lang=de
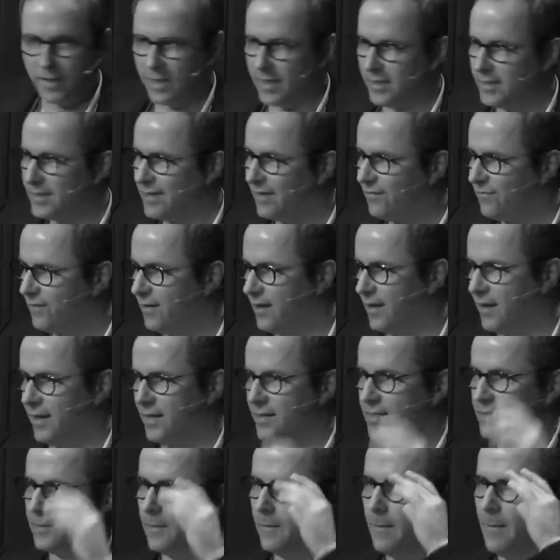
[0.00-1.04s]
kennt er
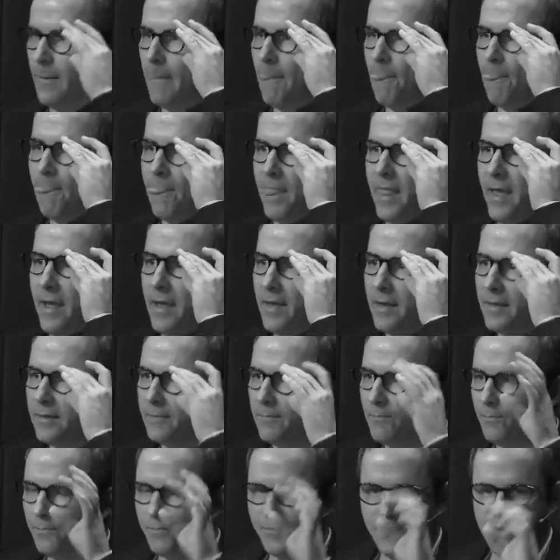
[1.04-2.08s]
vielleicht. Der,
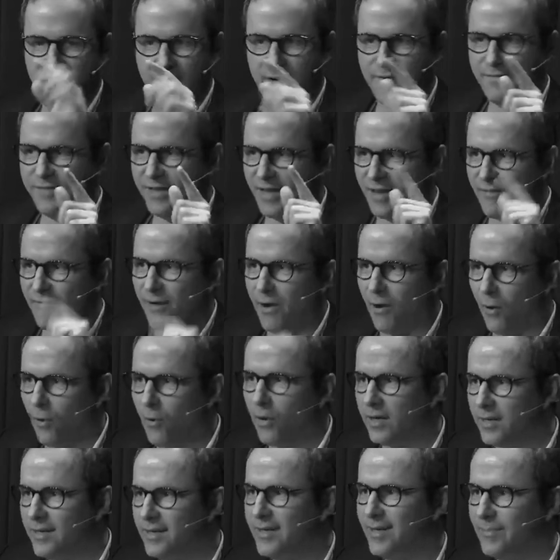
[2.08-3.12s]
der, der war
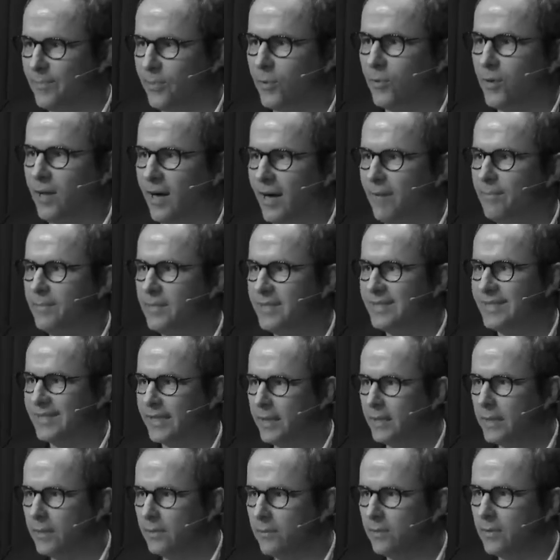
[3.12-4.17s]
auch in dem Programm mit
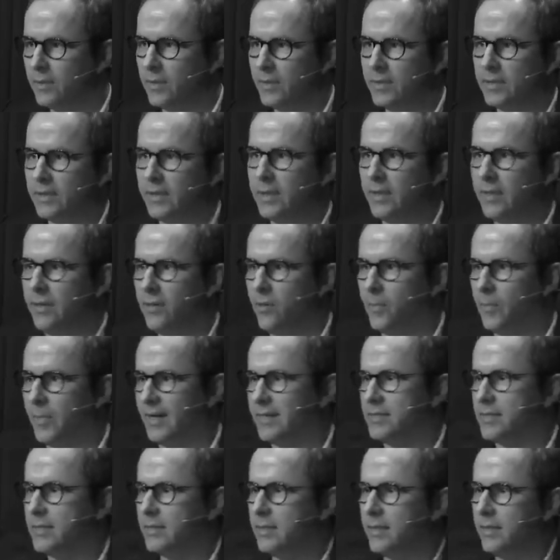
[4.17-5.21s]
drin und äh, Leo
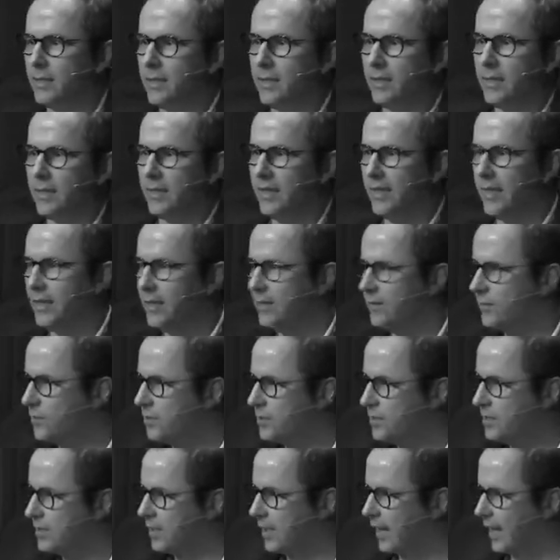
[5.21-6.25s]
Bassi ging
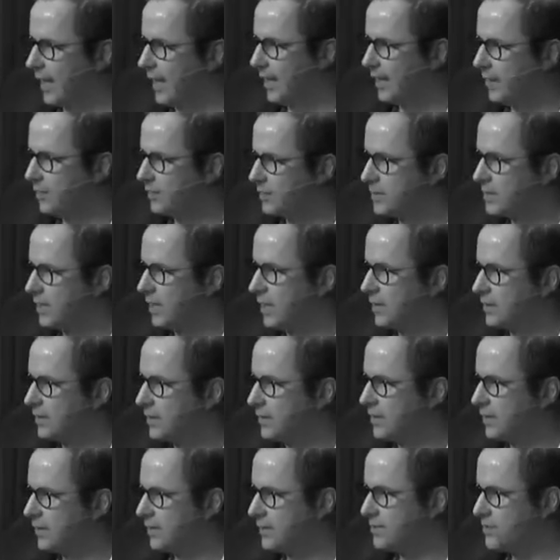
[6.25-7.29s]
durch die Reihen und
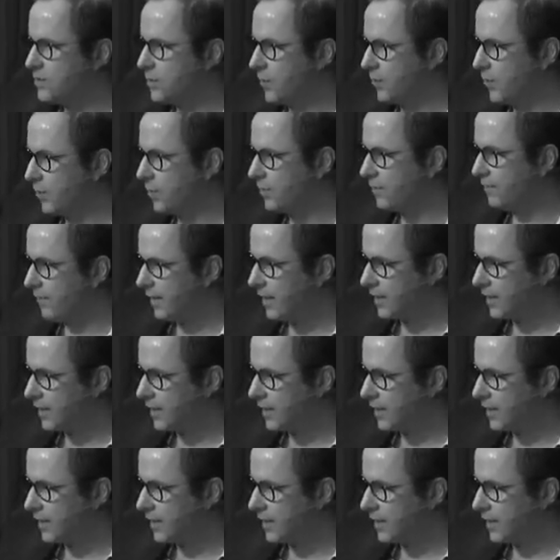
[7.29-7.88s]
sagte zu Bodo